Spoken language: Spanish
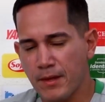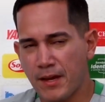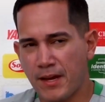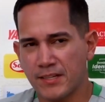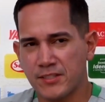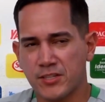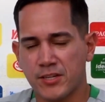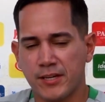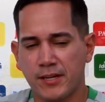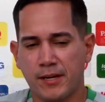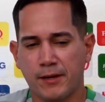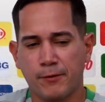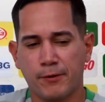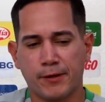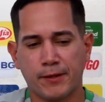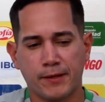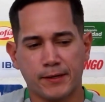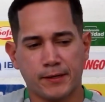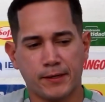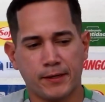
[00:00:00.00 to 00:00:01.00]
Así es, la
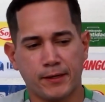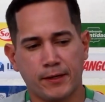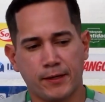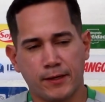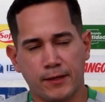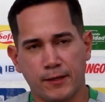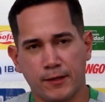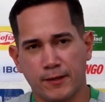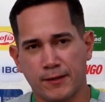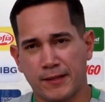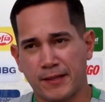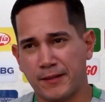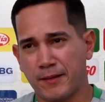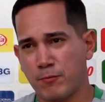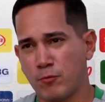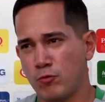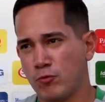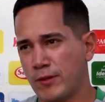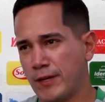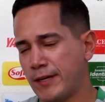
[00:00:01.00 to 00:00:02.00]
verdad que
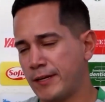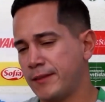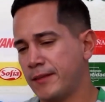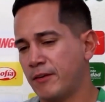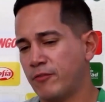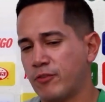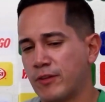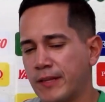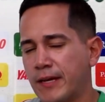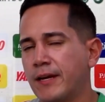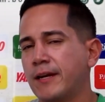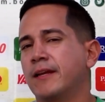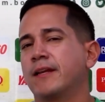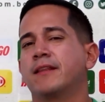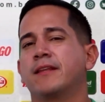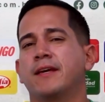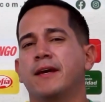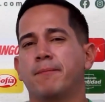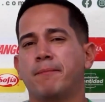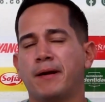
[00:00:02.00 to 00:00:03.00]
tenemos una linda final
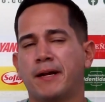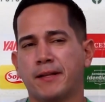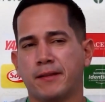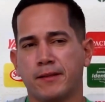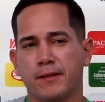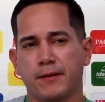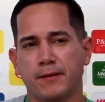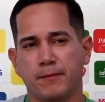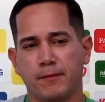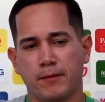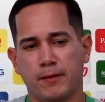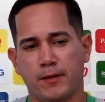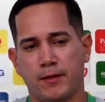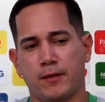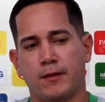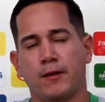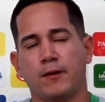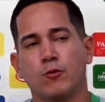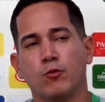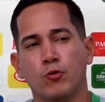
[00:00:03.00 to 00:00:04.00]
el día martes.
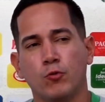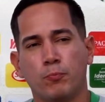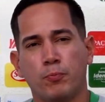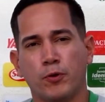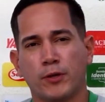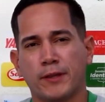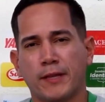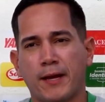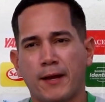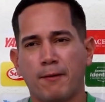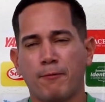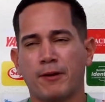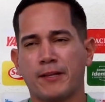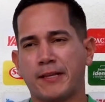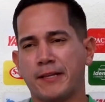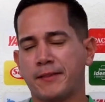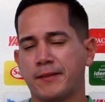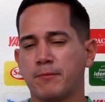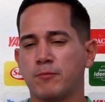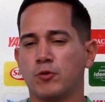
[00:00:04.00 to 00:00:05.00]
Eh, el grupo está
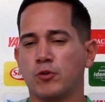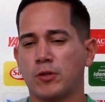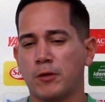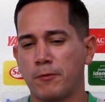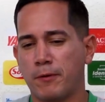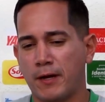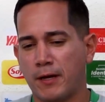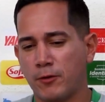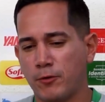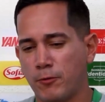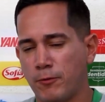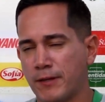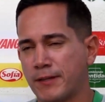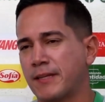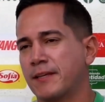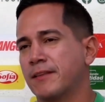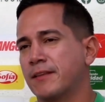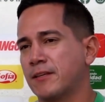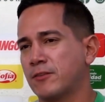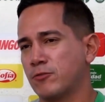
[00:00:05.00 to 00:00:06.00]
bastante motivado,
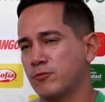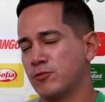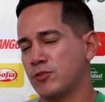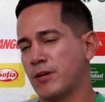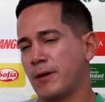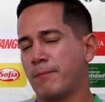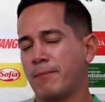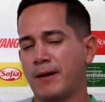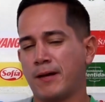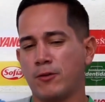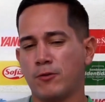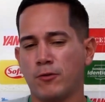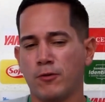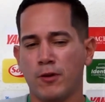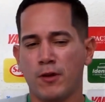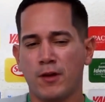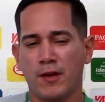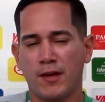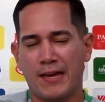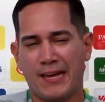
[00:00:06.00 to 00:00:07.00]
bastante entusiasmado.
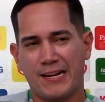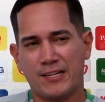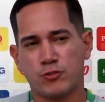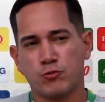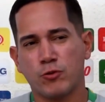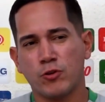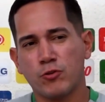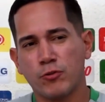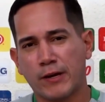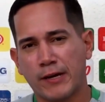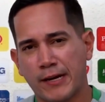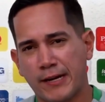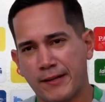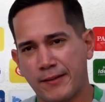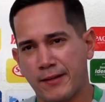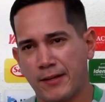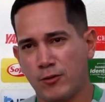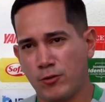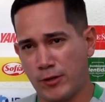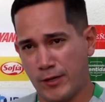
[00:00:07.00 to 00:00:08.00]
El sueño es
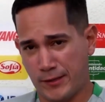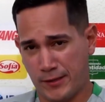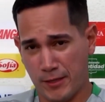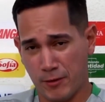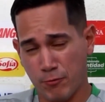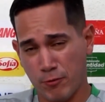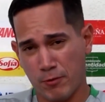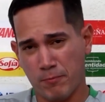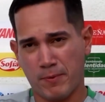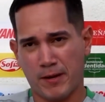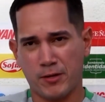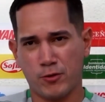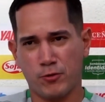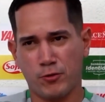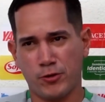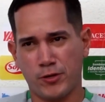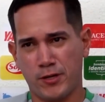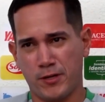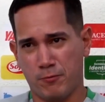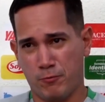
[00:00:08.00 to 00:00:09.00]
grande, el objetivo es
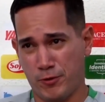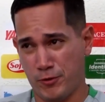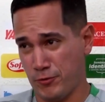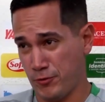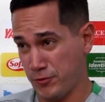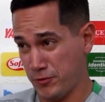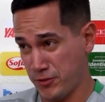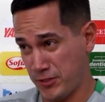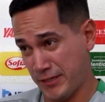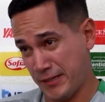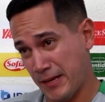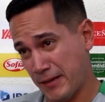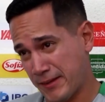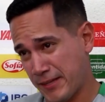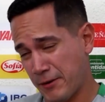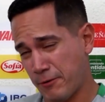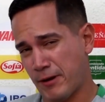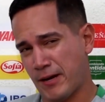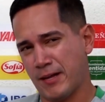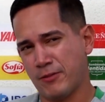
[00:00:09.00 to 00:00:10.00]
mayor y bueno, se está
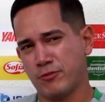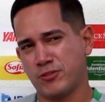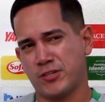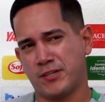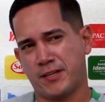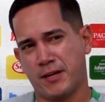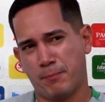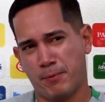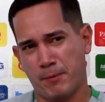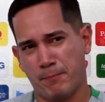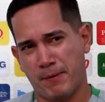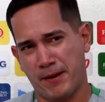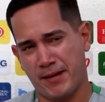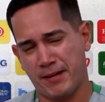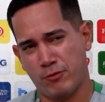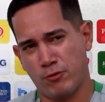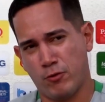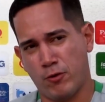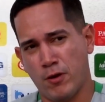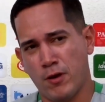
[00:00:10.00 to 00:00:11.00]
trabajando y se está
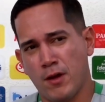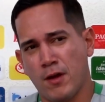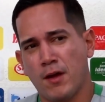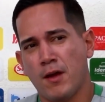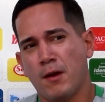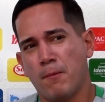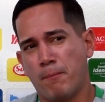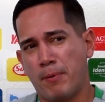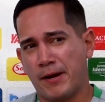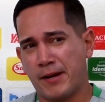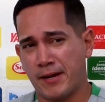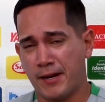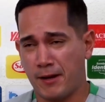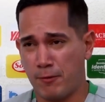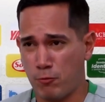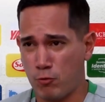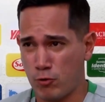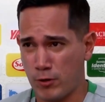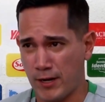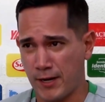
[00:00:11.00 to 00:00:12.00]
preparando para ir a
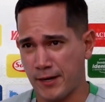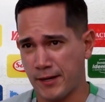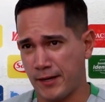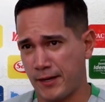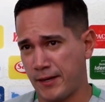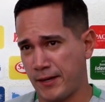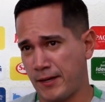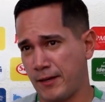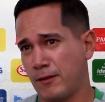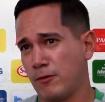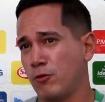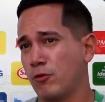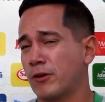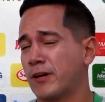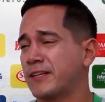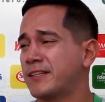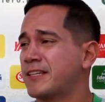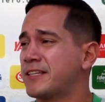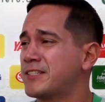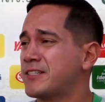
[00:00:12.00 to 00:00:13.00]
buscar eh, lo
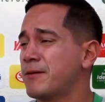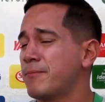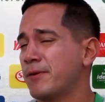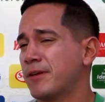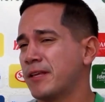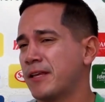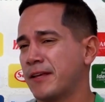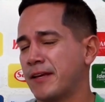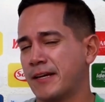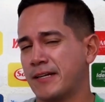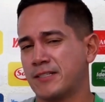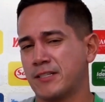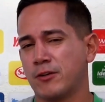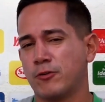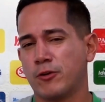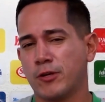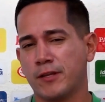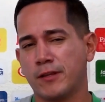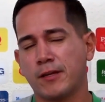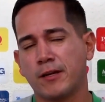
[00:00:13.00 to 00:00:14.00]
que siempre tienen que
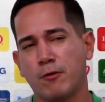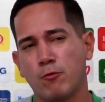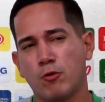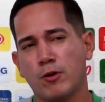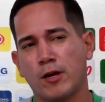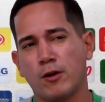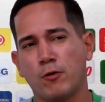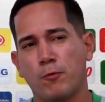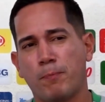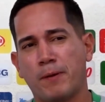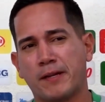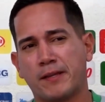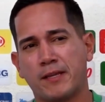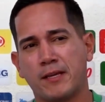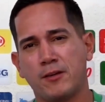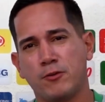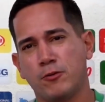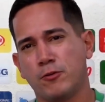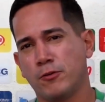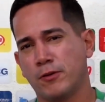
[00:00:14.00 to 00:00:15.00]
hacer Oriente, ir a buscar los
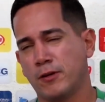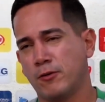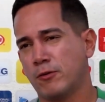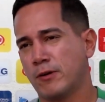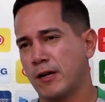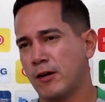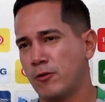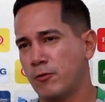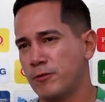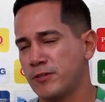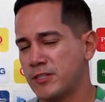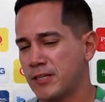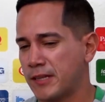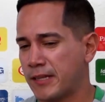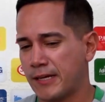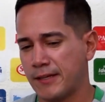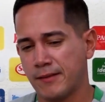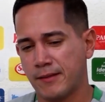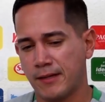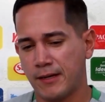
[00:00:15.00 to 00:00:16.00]
partidos de local o
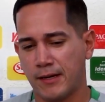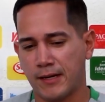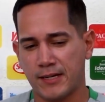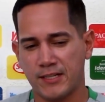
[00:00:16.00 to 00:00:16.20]
visitante, la